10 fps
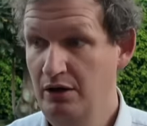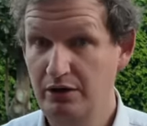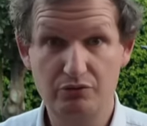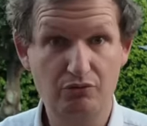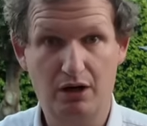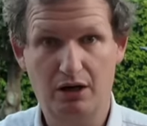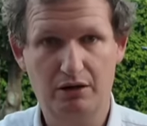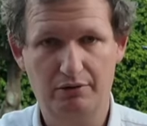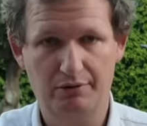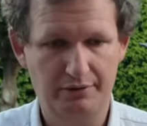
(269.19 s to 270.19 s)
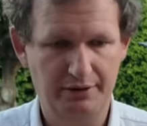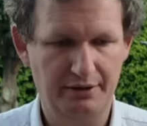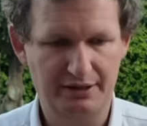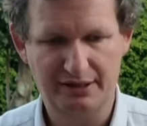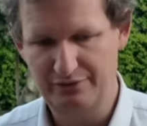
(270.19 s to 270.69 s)
et où là,
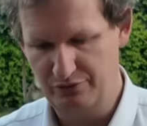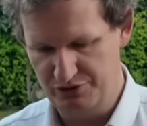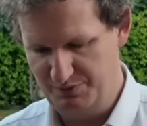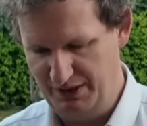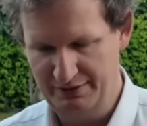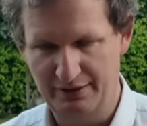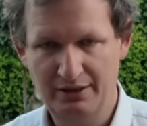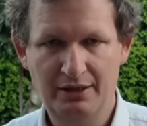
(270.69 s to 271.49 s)
il y a quelques semaines,